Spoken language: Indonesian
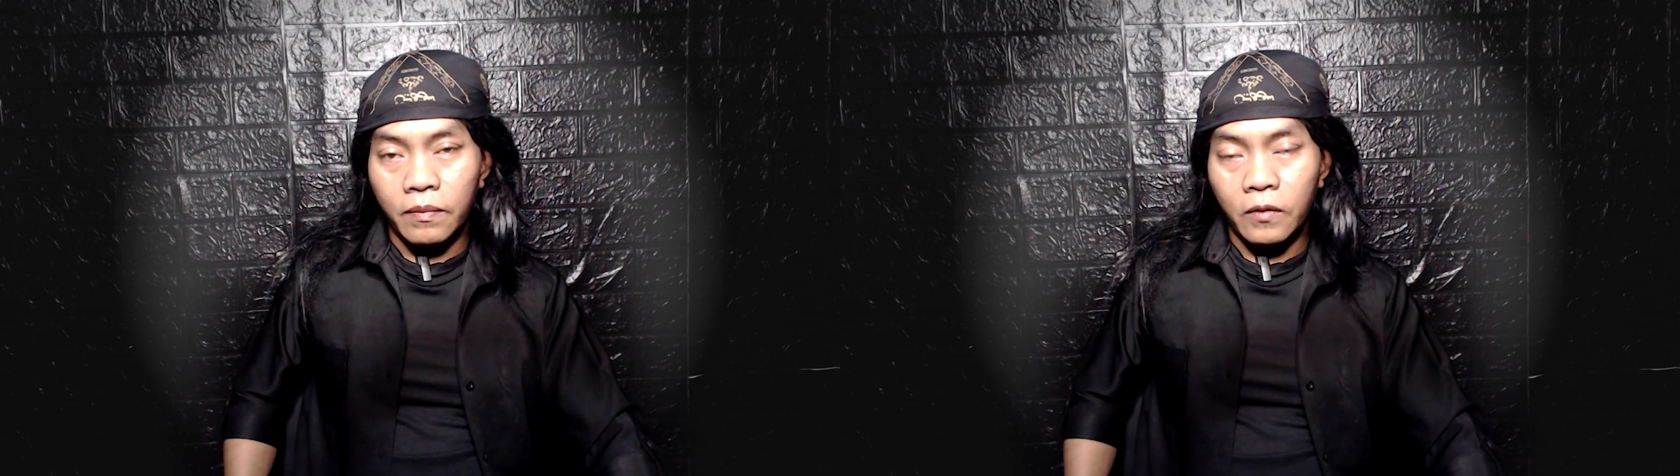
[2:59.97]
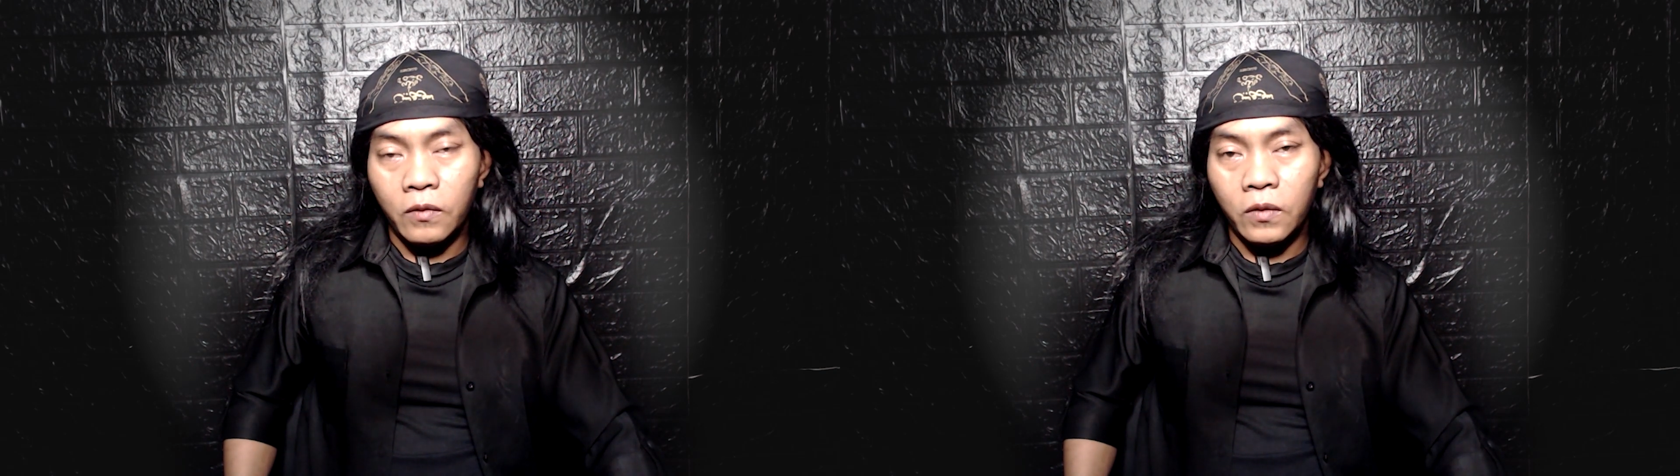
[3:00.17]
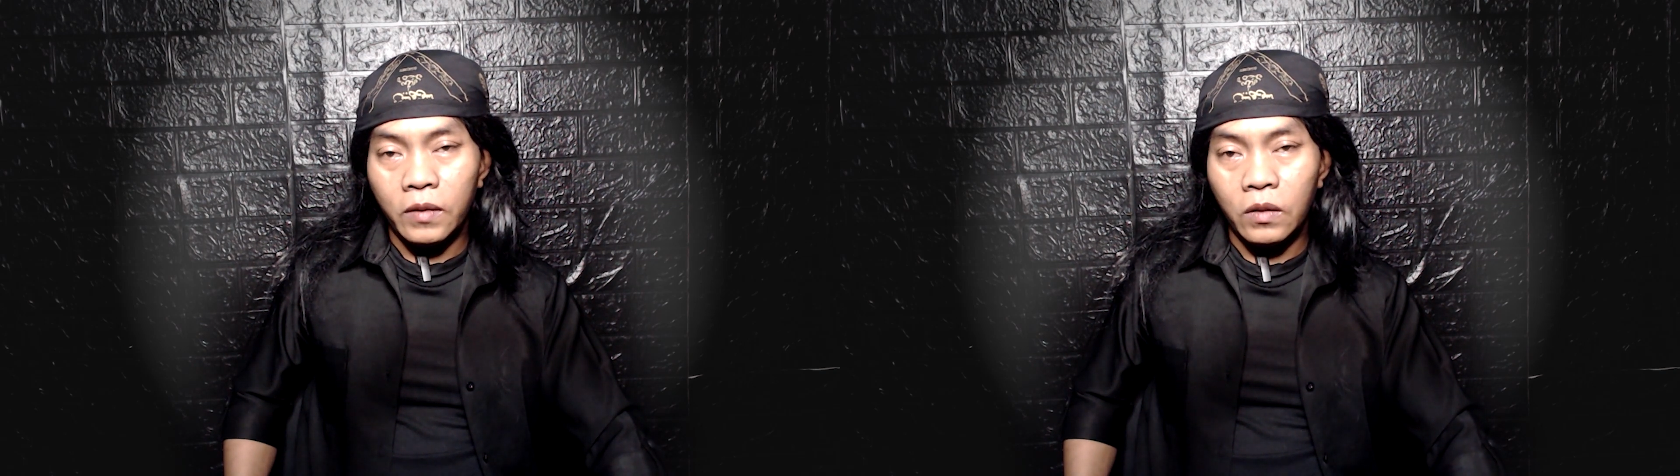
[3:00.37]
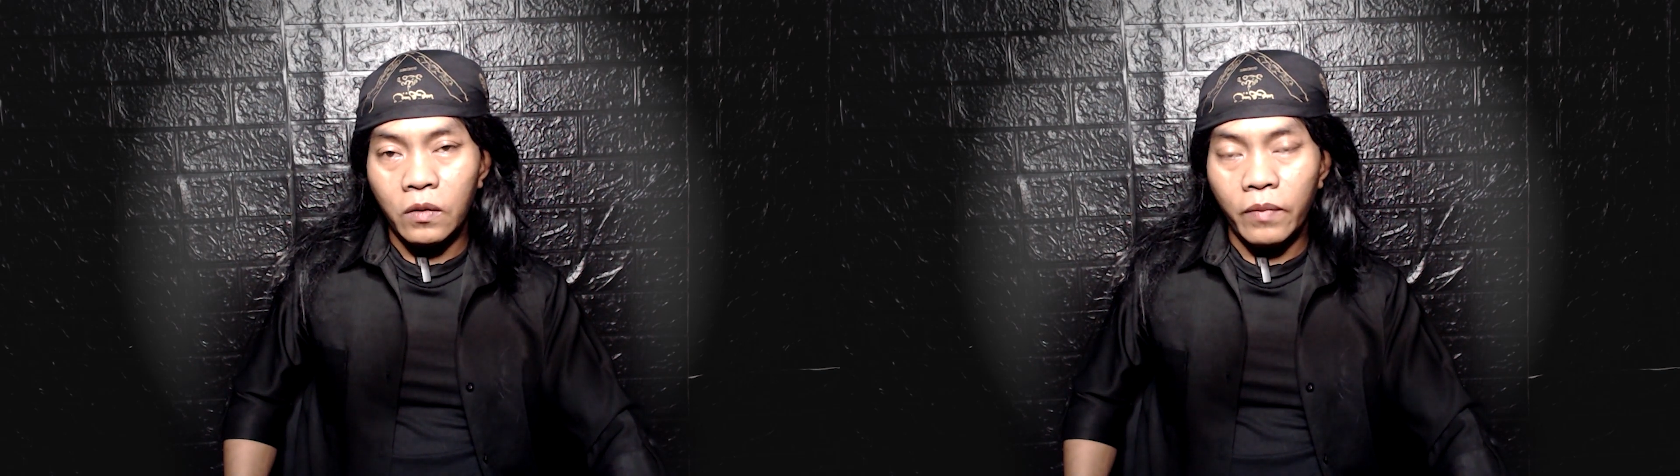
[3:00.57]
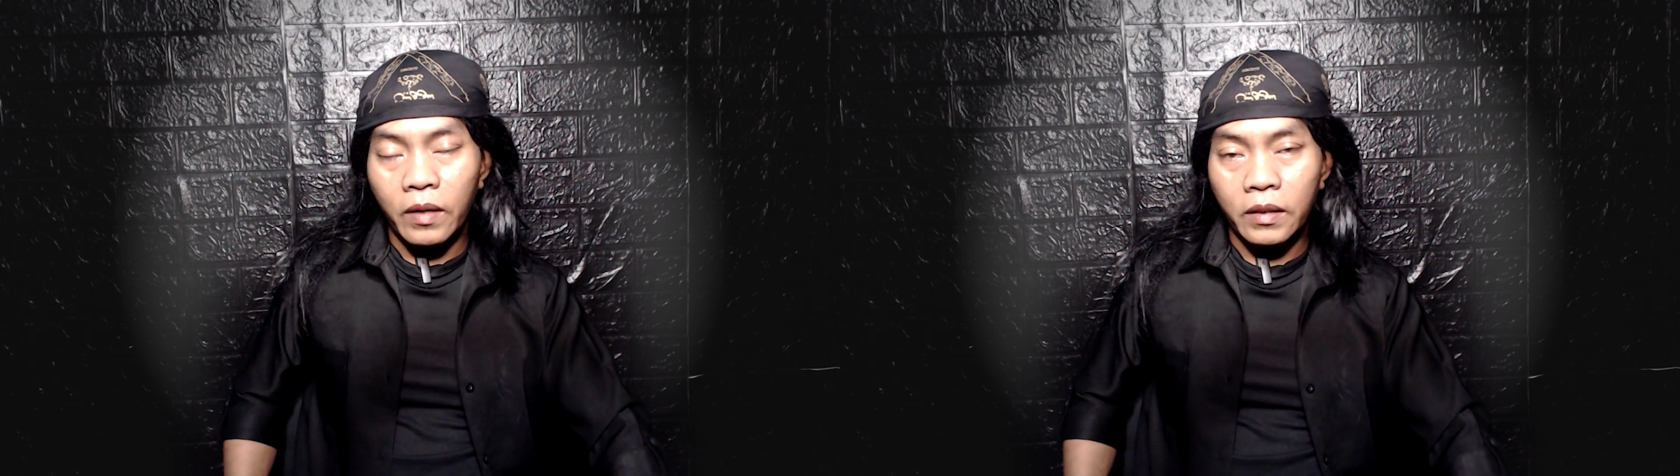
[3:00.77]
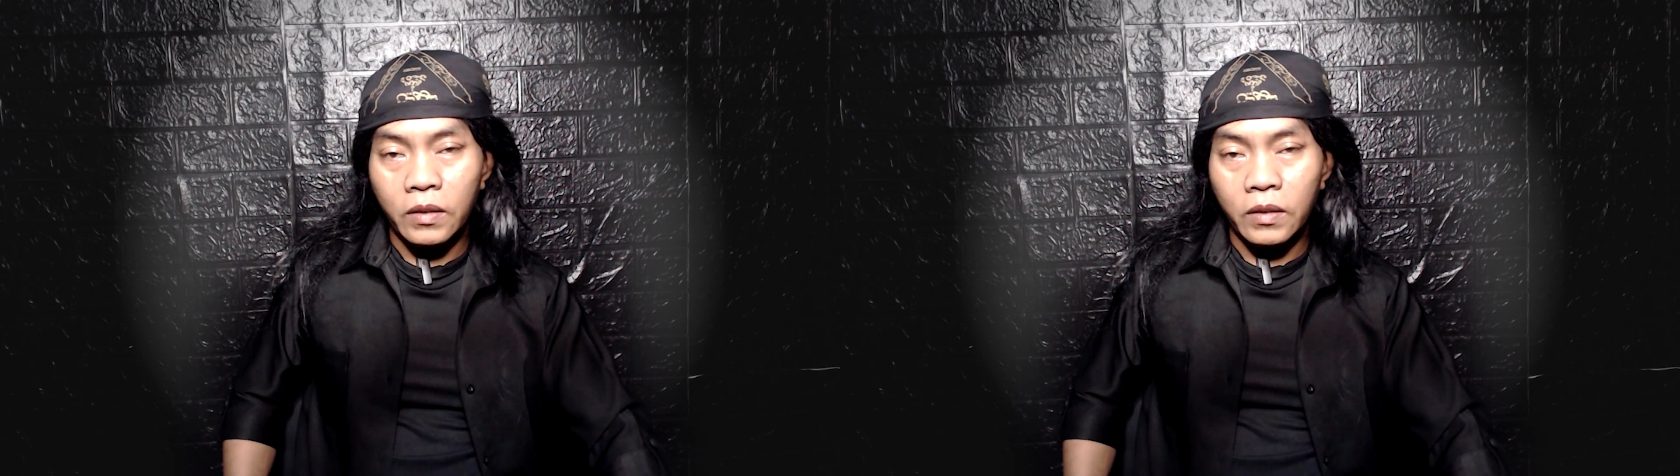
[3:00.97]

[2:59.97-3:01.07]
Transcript: Untuk itu, para